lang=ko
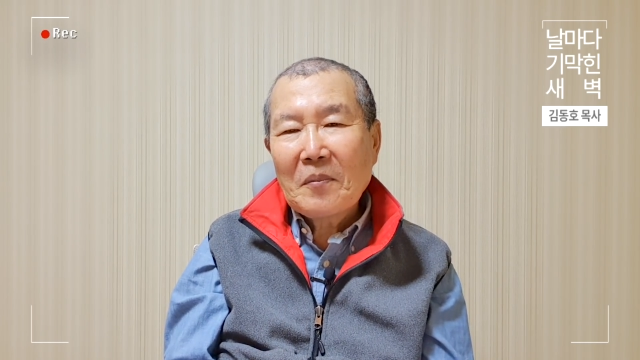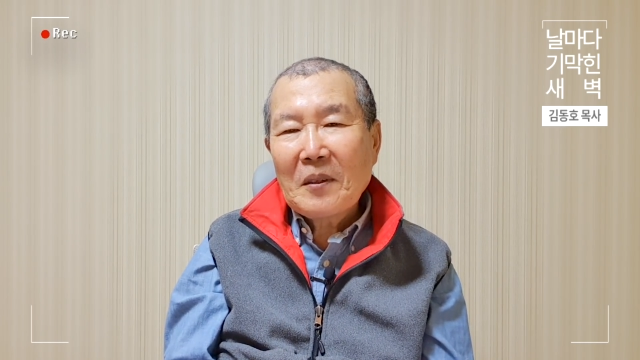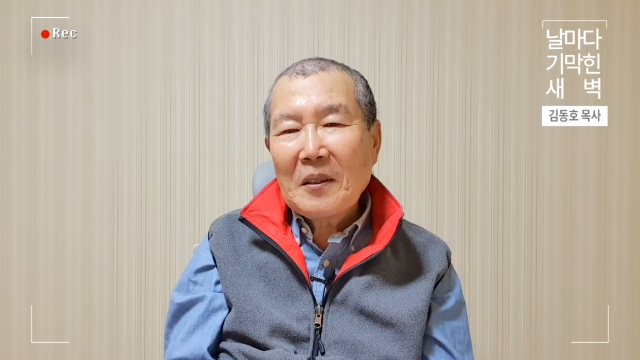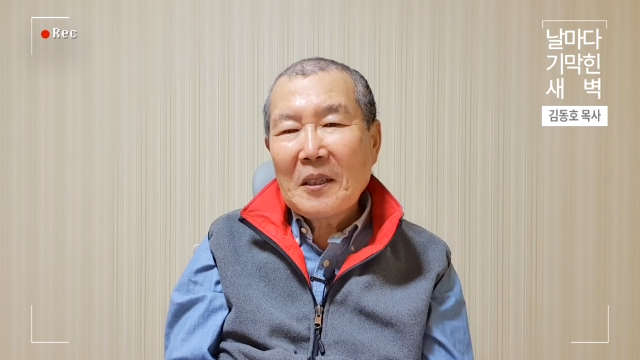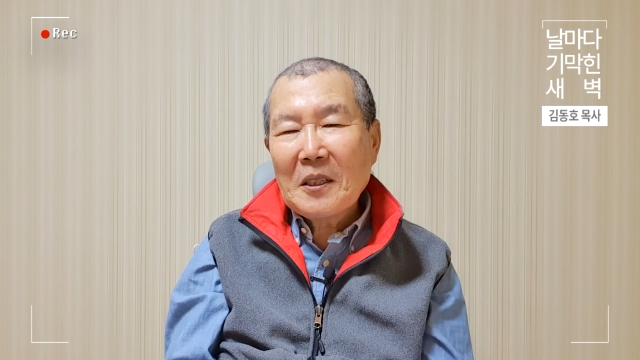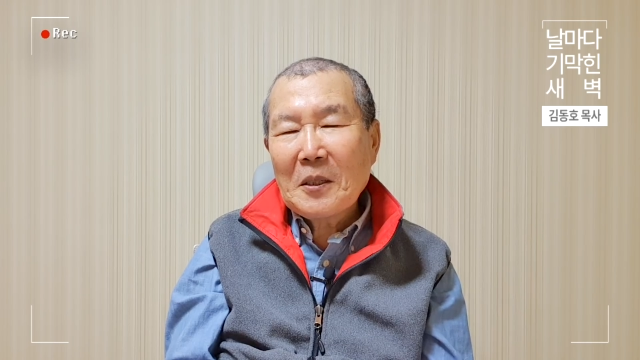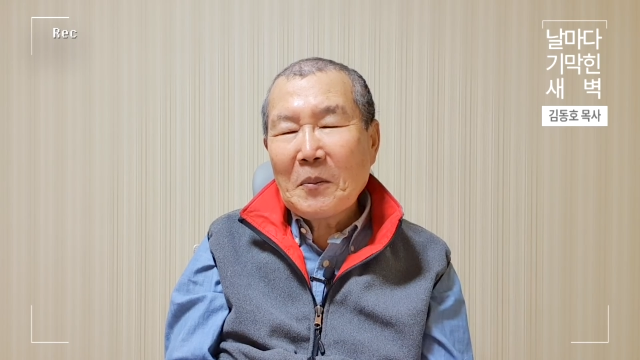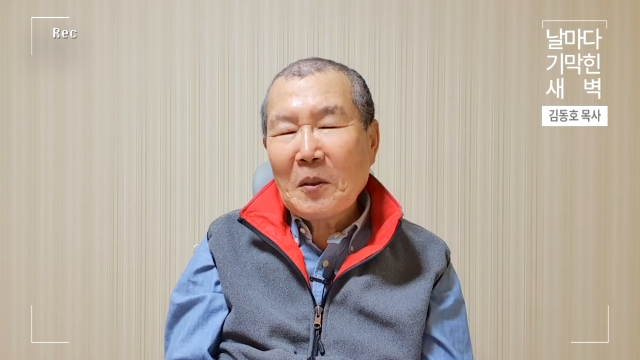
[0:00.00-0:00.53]

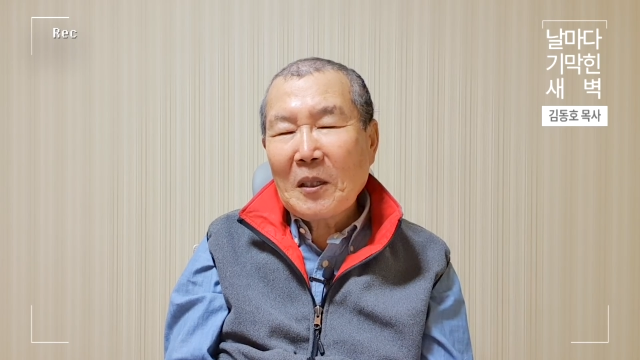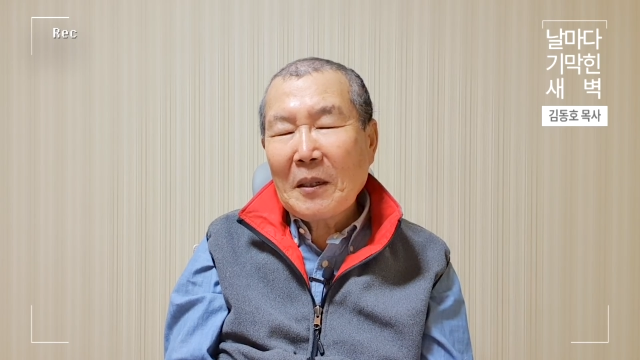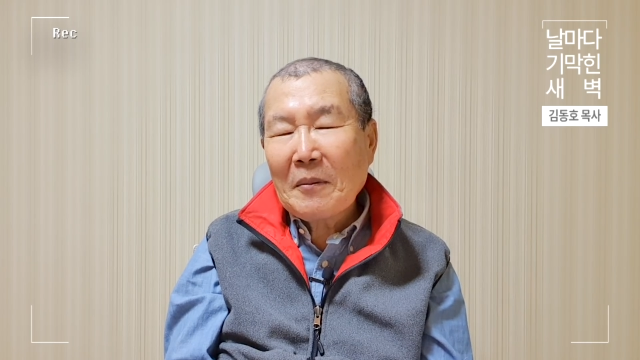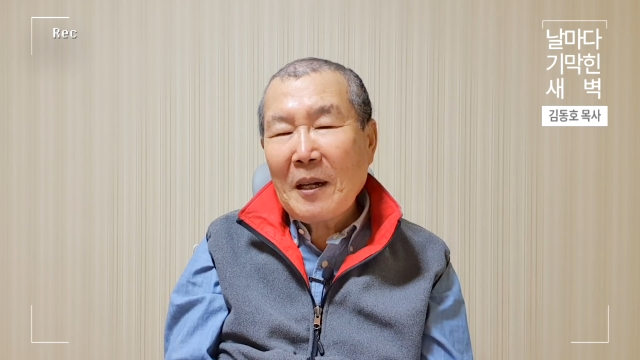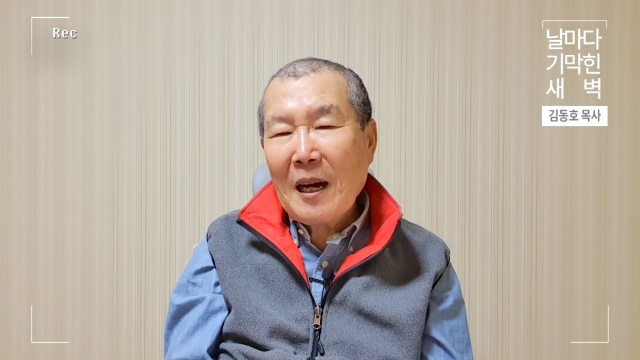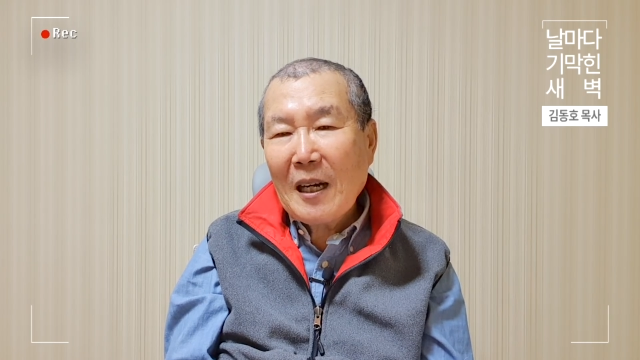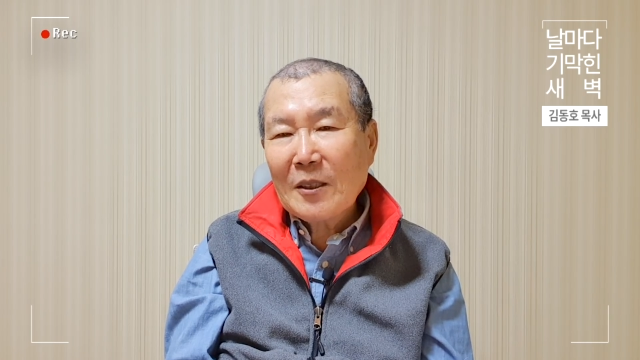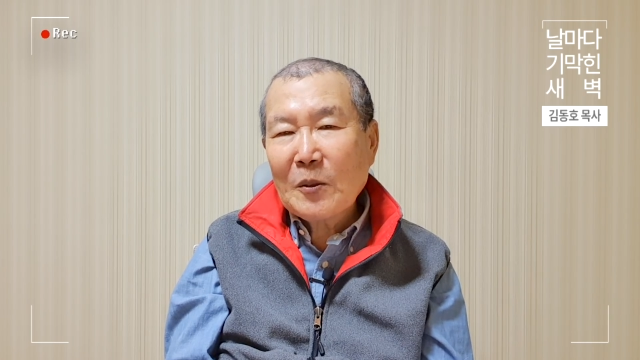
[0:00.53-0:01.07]
그렇지
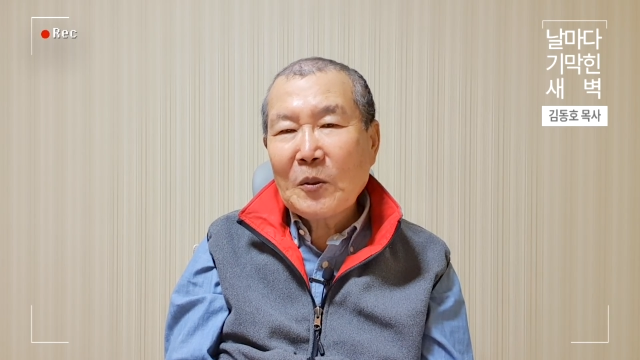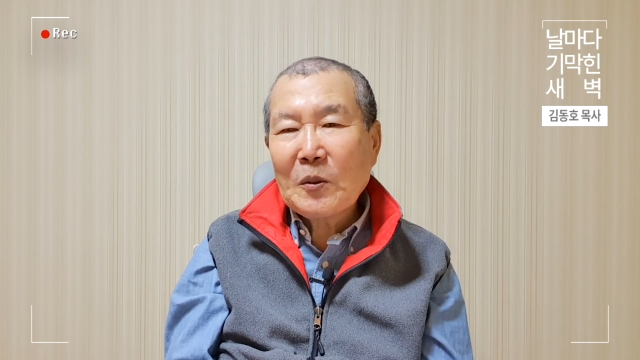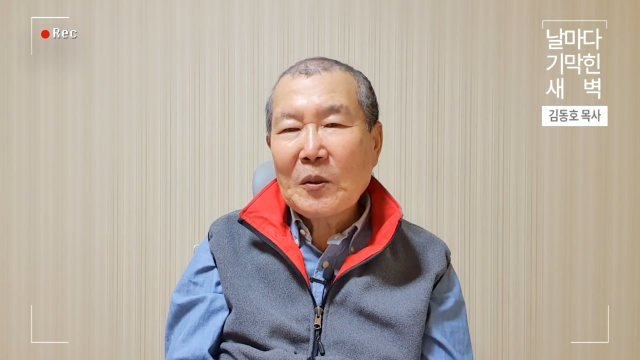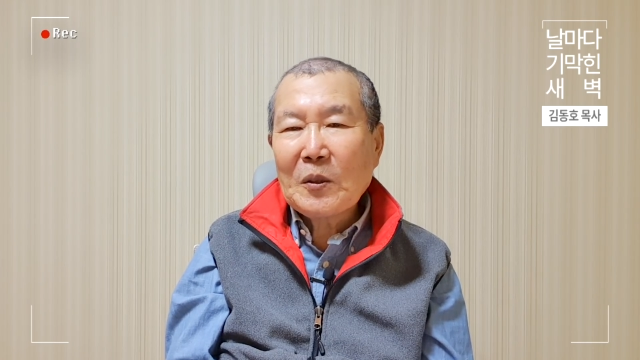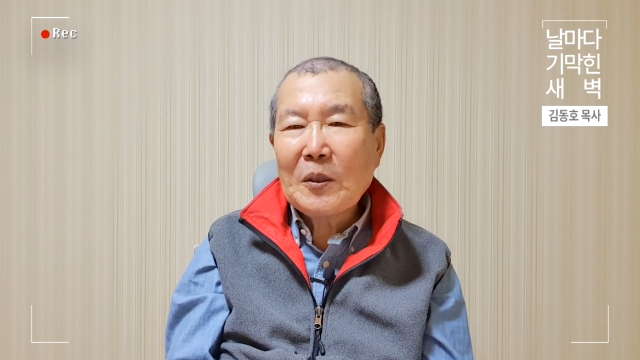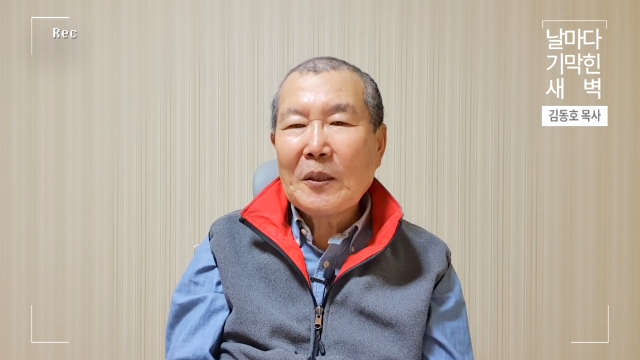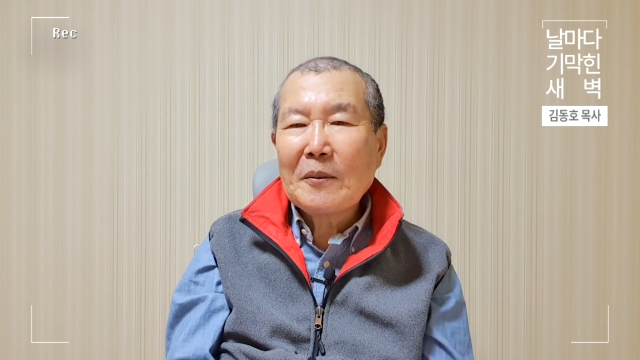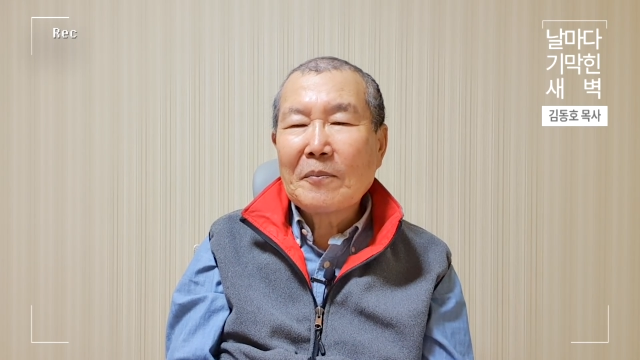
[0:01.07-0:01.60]
못하면
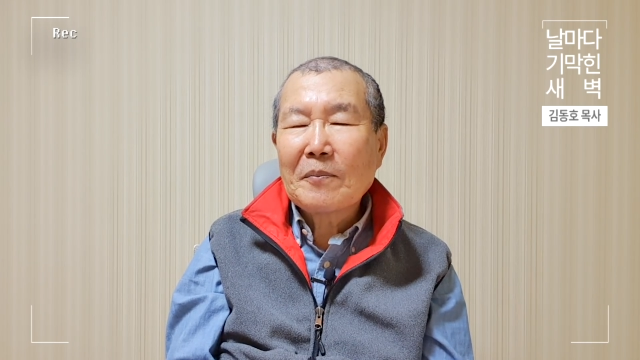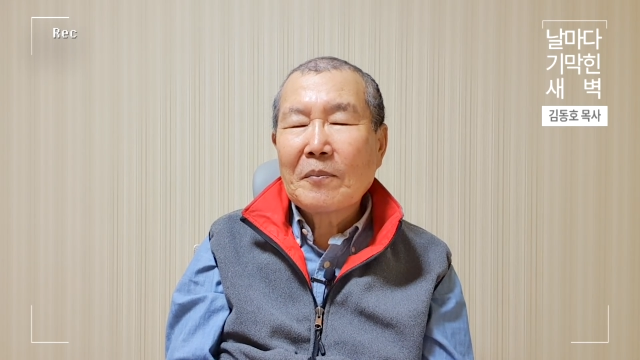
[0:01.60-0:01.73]
하수지요.